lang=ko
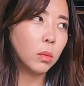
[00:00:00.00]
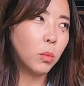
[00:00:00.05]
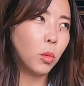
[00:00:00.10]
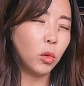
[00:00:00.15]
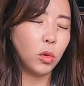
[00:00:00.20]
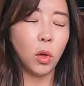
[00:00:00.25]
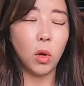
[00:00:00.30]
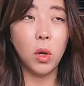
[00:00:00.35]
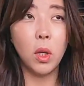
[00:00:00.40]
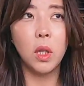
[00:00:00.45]

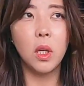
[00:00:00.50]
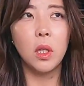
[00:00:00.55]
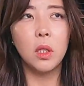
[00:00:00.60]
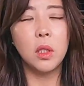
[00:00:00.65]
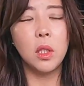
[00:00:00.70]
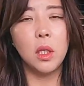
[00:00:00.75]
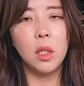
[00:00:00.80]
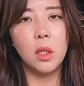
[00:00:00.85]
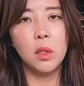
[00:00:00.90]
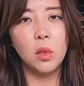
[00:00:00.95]
뭐 여행
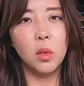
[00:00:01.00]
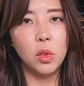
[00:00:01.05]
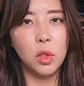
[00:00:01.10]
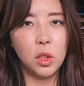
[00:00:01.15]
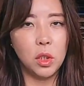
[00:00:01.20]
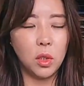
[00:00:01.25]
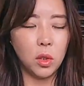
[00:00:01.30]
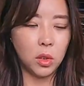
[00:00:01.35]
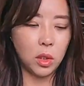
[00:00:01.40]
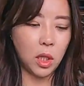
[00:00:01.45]
갈
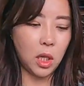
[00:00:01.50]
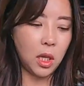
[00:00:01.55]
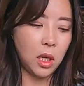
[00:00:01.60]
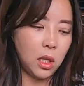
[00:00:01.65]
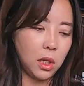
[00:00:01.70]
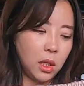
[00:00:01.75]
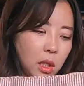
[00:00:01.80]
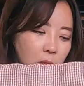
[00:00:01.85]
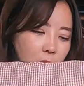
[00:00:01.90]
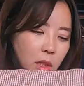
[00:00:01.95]
때라든지 이럴
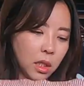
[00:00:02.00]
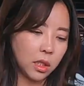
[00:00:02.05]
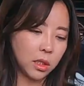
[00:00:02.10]
때 되게